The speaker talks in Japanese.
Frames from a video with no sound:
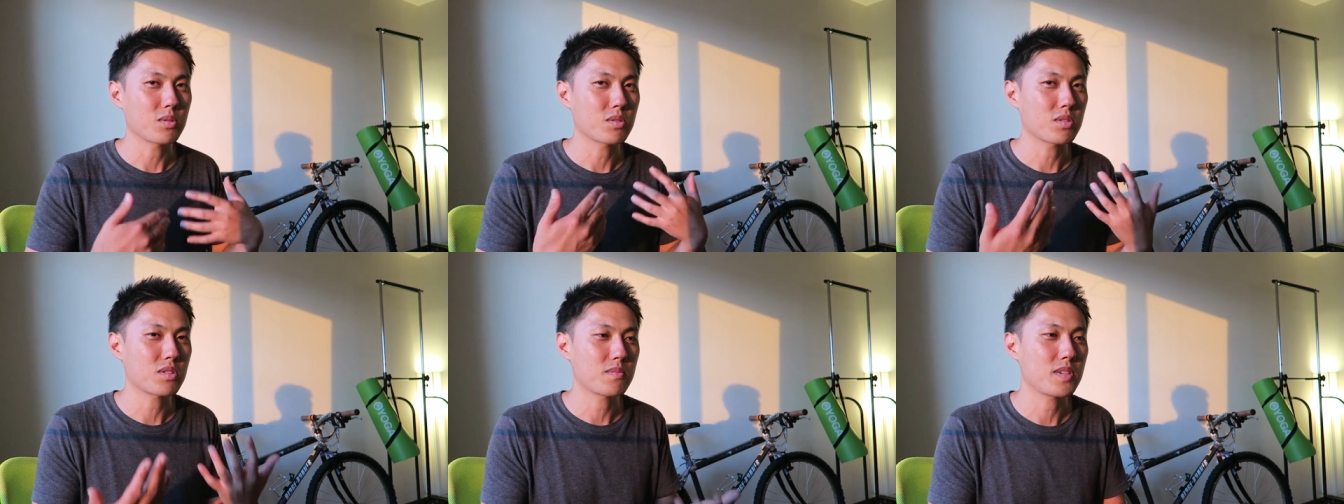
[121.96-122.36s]
お
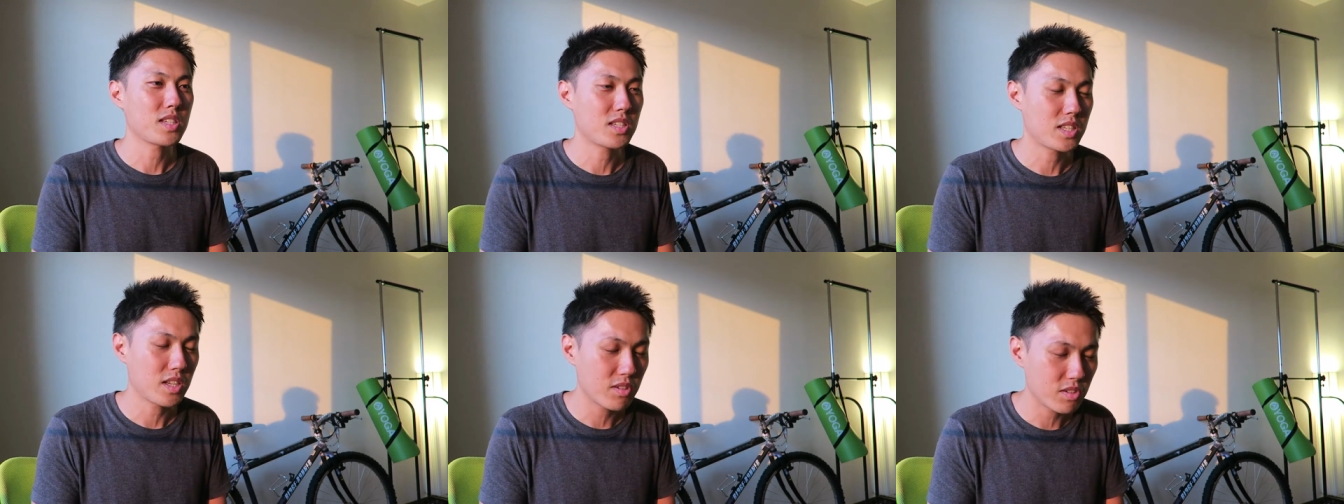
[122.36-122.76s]
すすめ
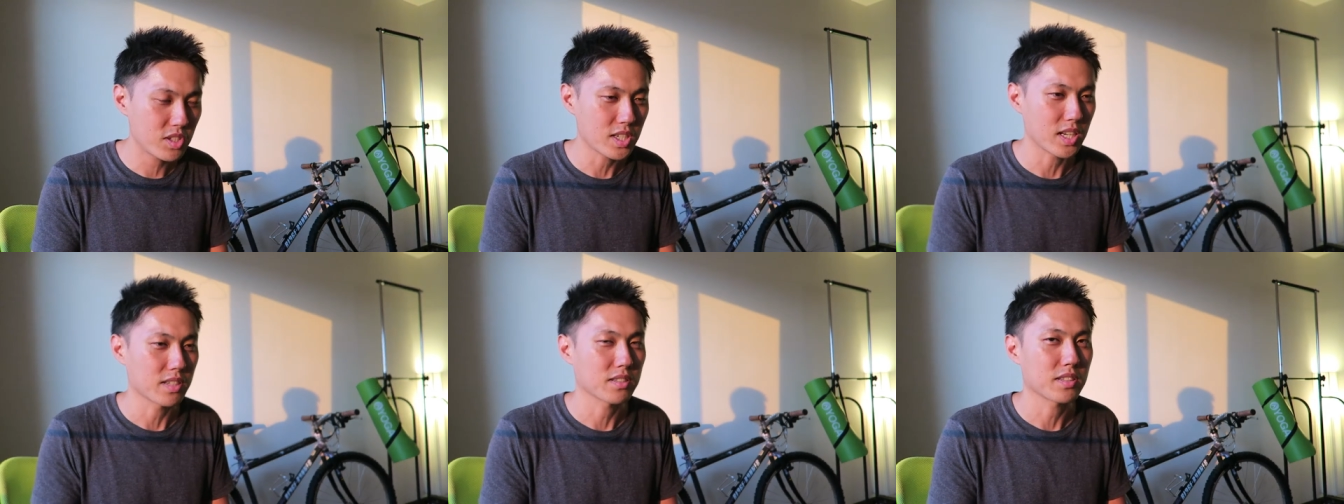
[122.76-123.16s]
してるん
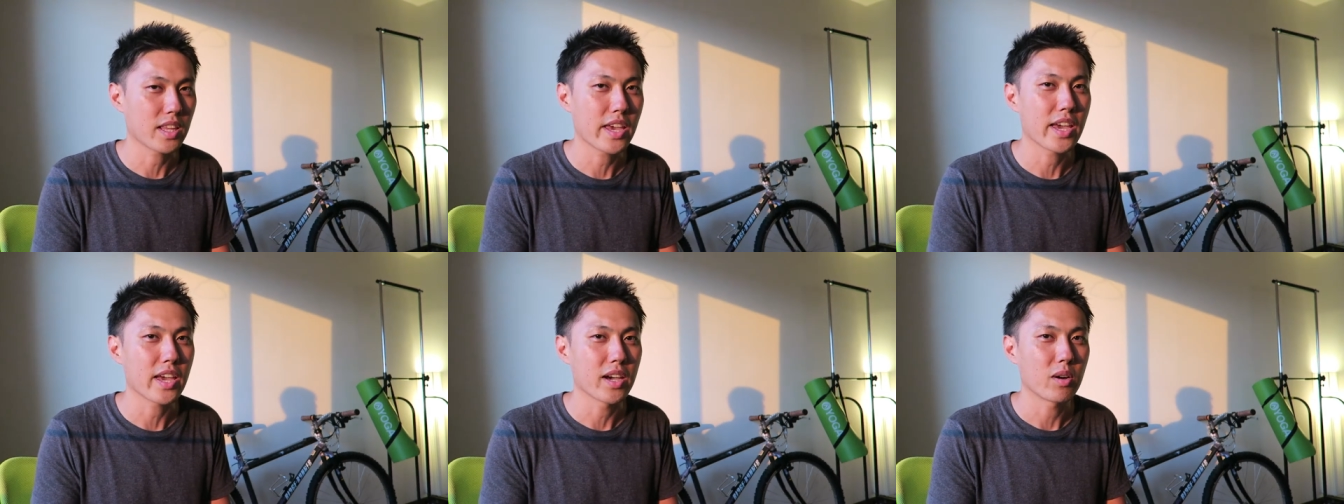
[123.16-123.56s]
じゃなく
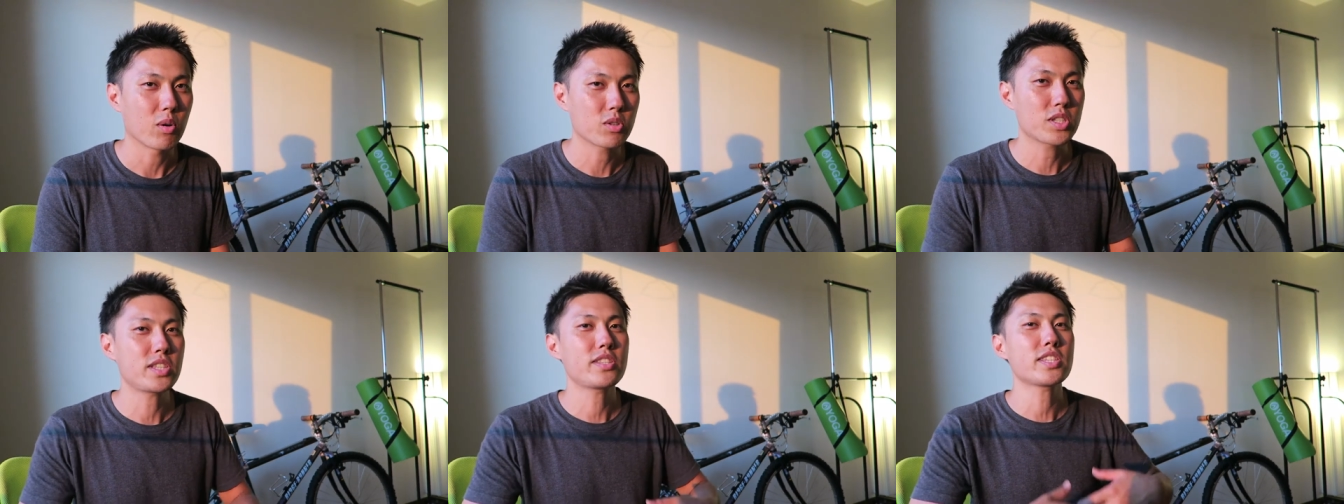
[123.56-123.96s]
て
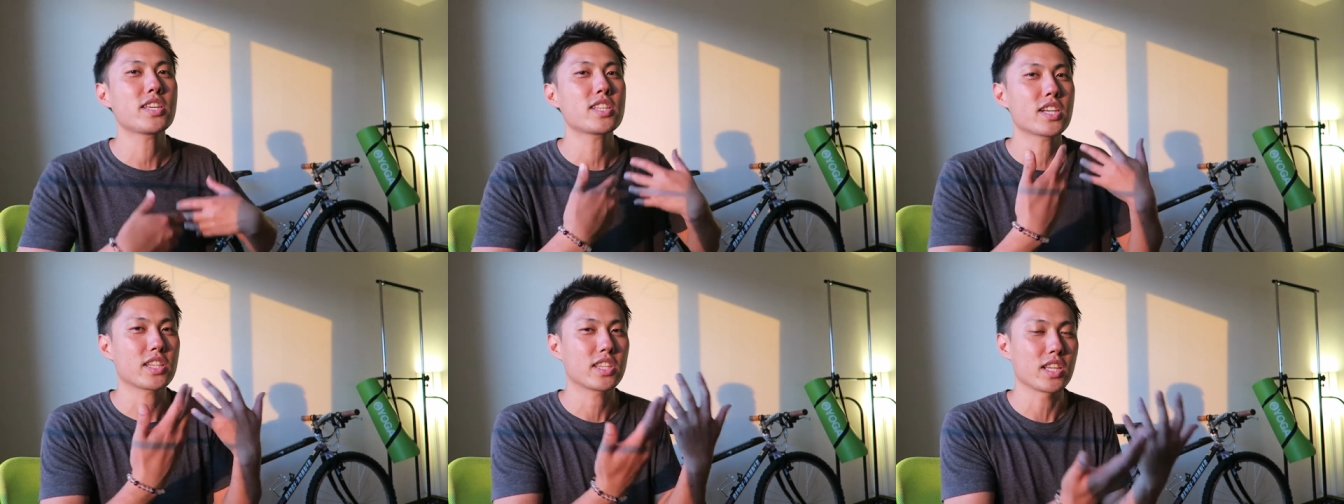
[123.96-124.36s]
押し付
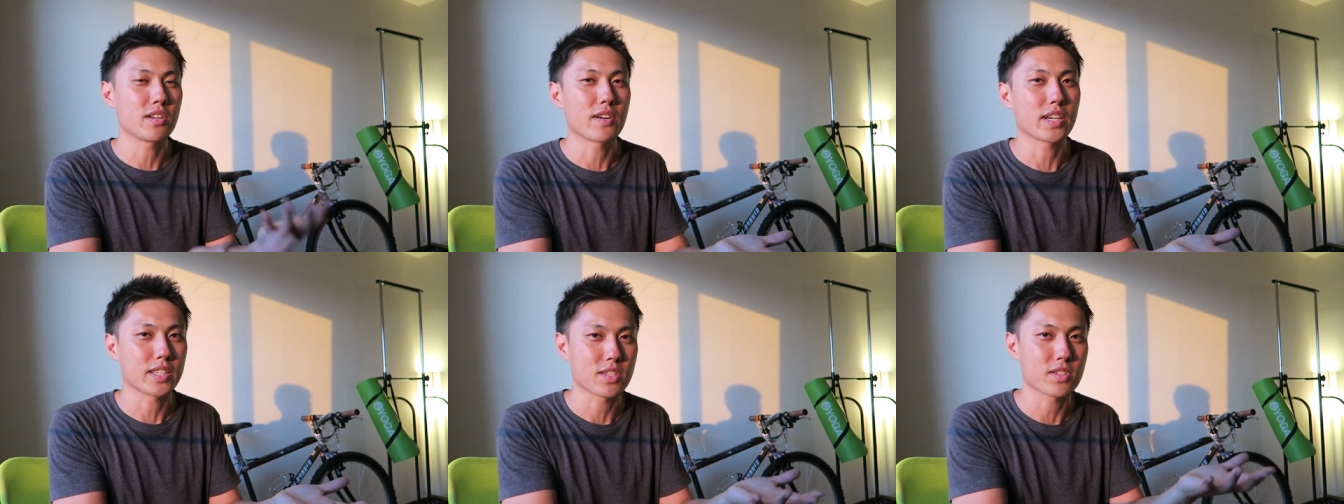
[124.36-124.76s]
けちゃって
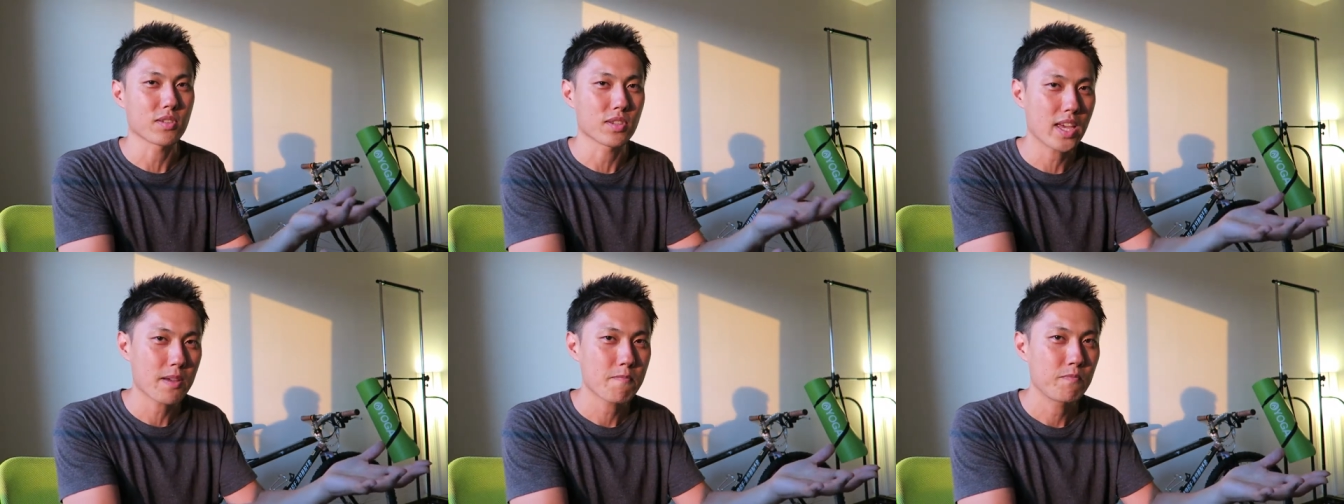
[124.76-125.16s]
るわけです
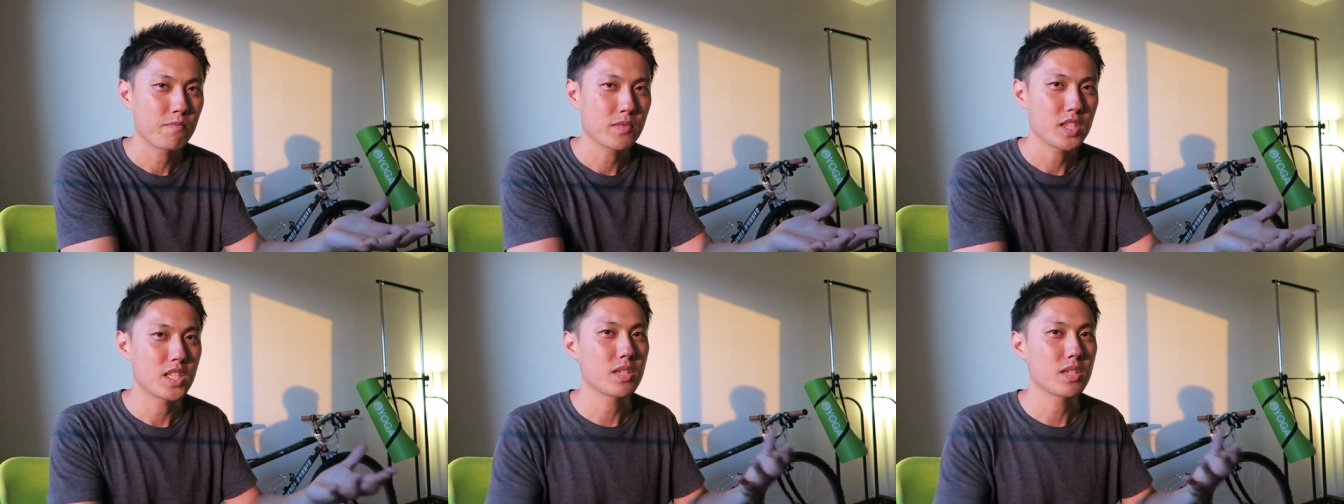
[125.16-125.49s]
よね